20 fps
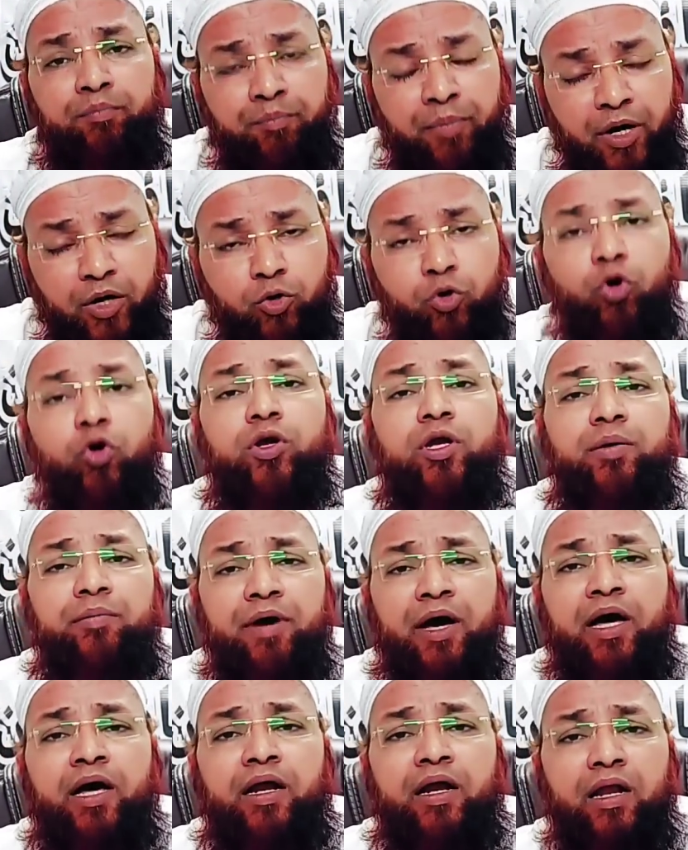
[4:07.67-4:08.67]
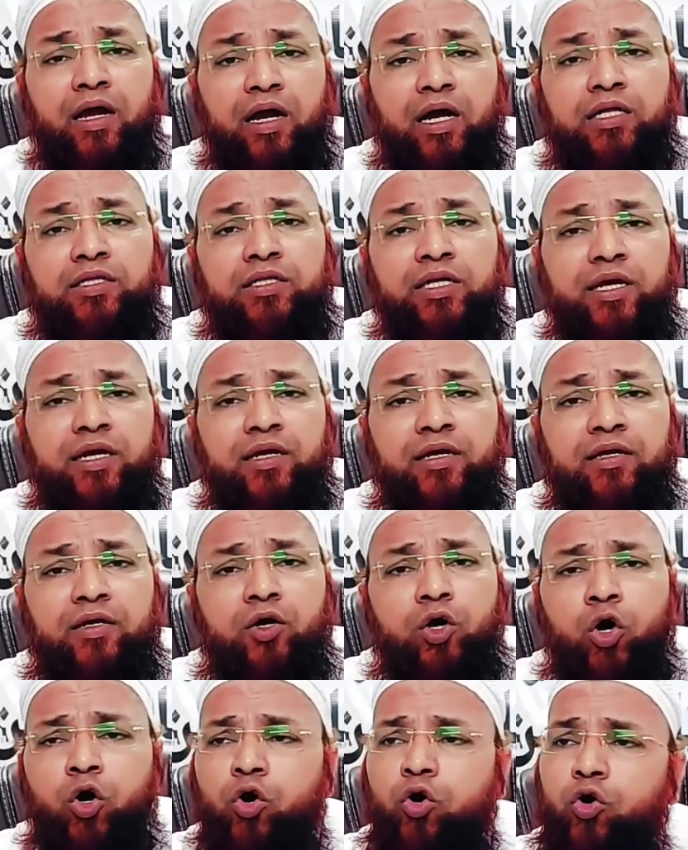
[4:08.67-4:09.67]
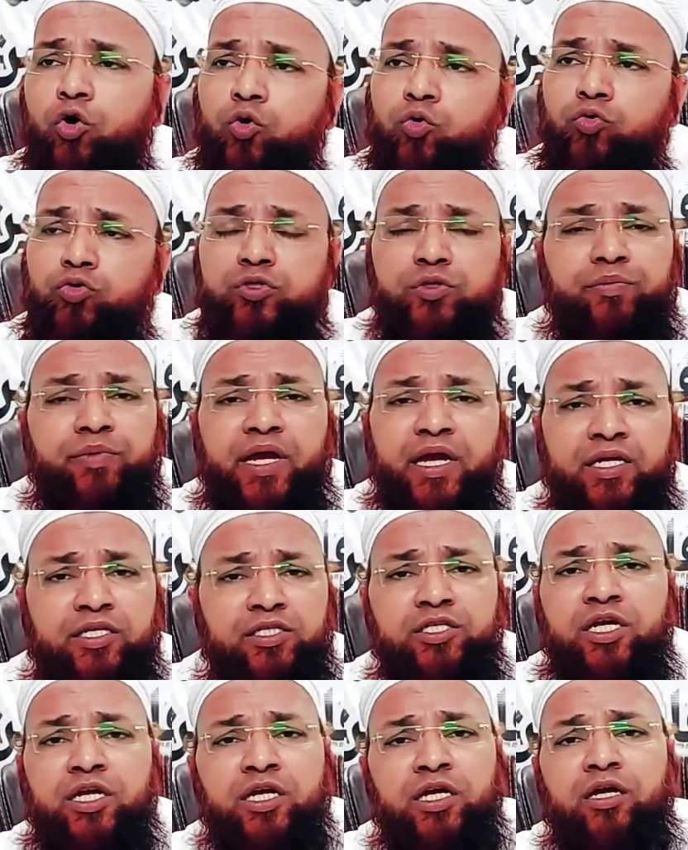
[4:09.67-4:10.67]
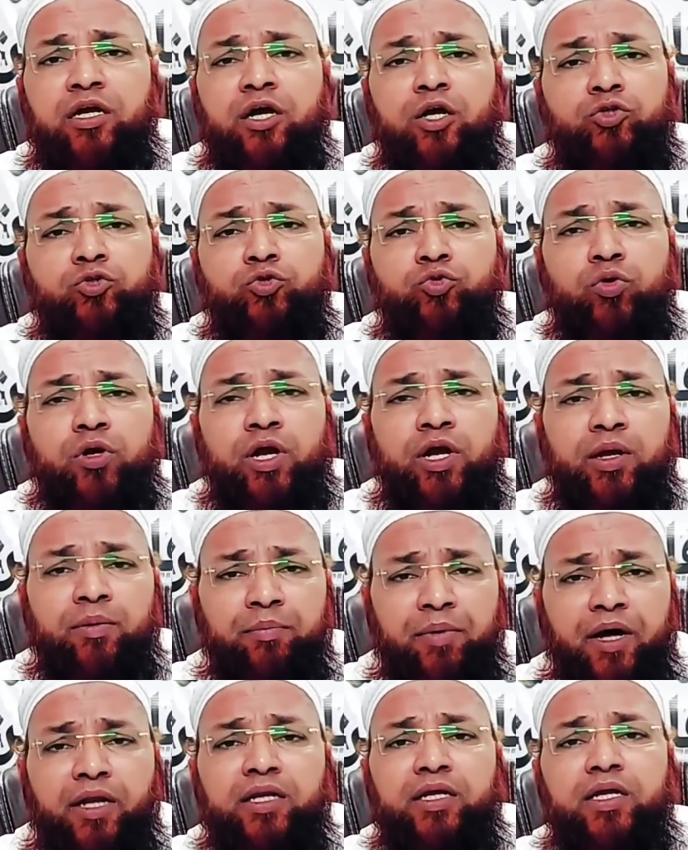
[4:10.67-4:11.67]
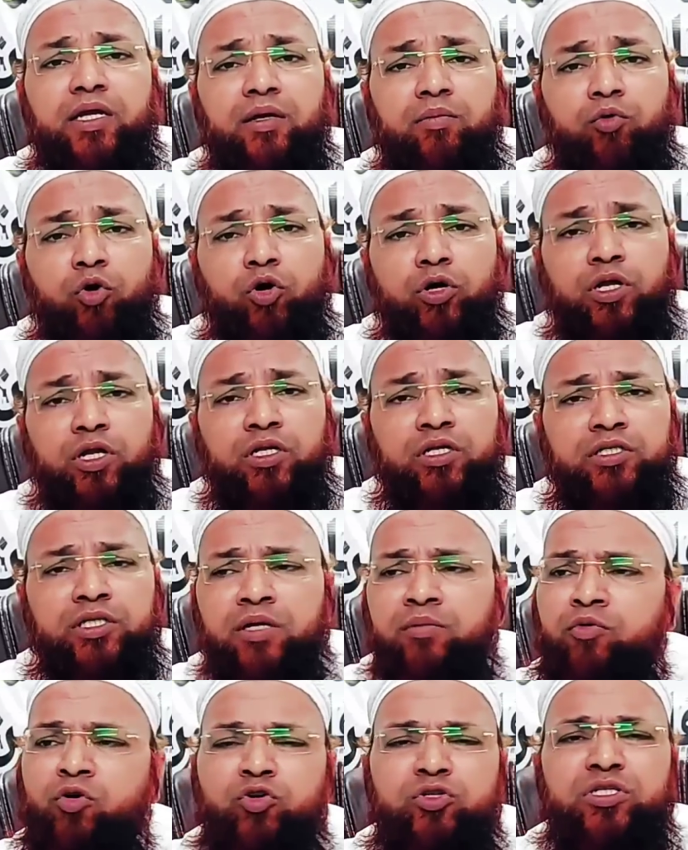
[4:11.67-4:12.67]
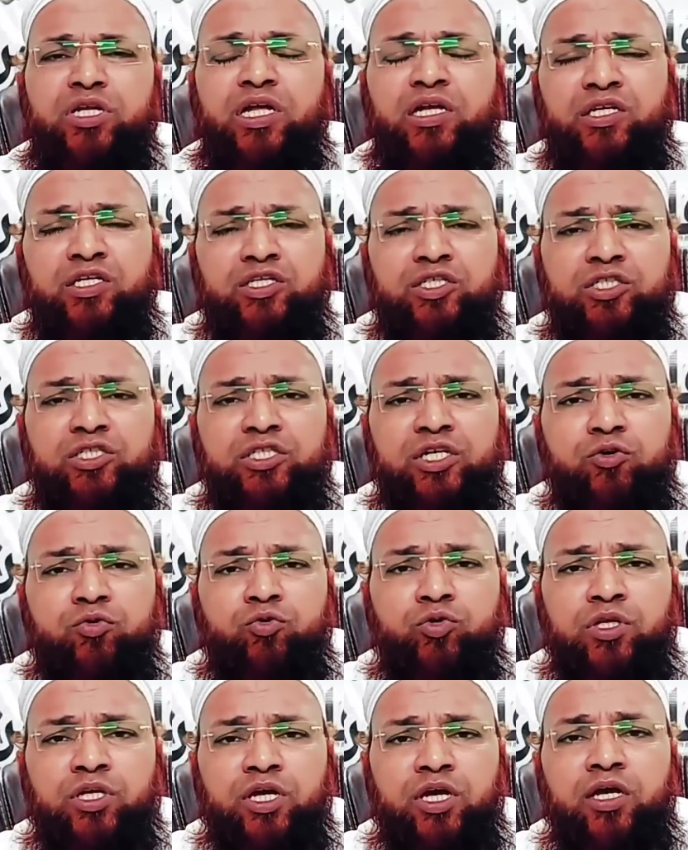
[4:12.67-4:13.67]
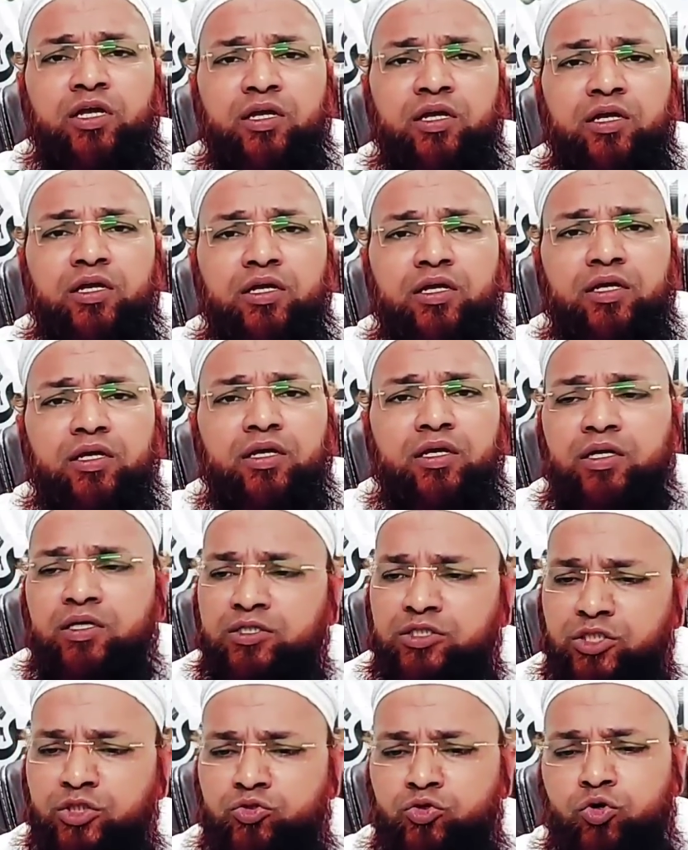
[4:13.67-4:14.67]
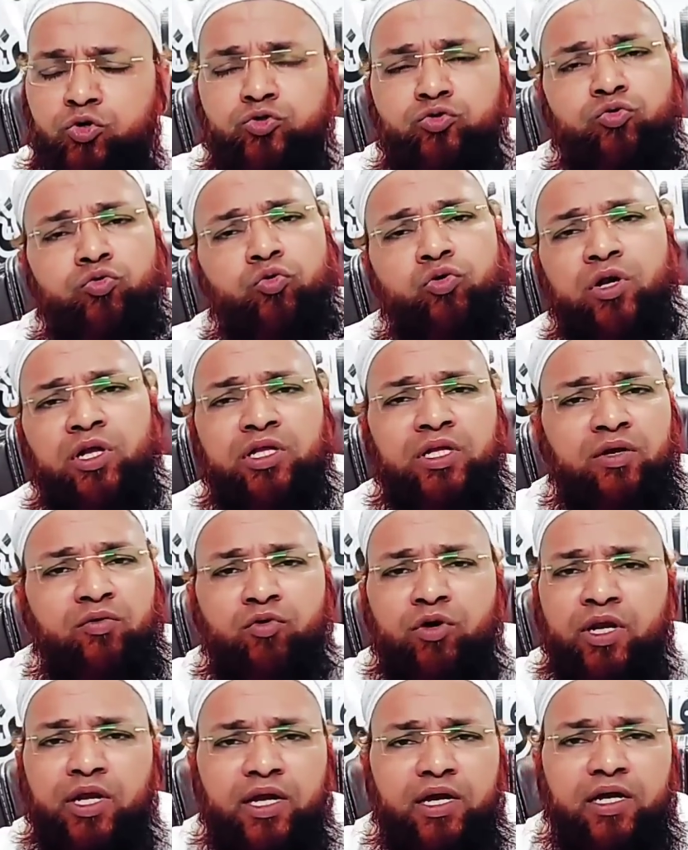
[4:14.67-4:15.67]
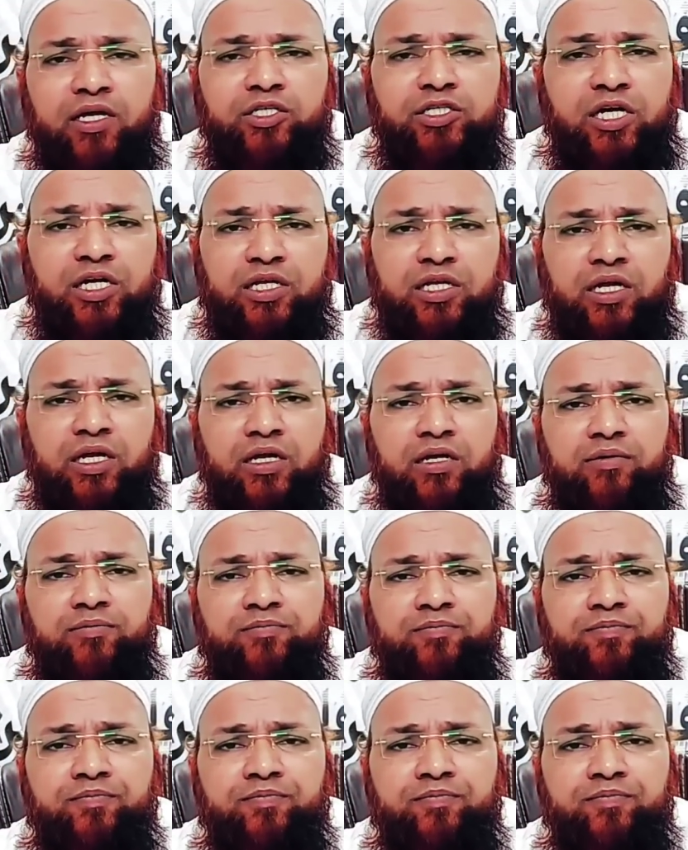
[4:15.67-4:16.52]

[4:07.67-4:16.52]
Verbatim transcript: बंगलों के बाहर लगाते हैं और उसमें ऐसे ही खजूर है पानी की बॉटल्स है बहुत सारी चीज़ें होती है जिसको ज़रूरत है वो लेकर जाता है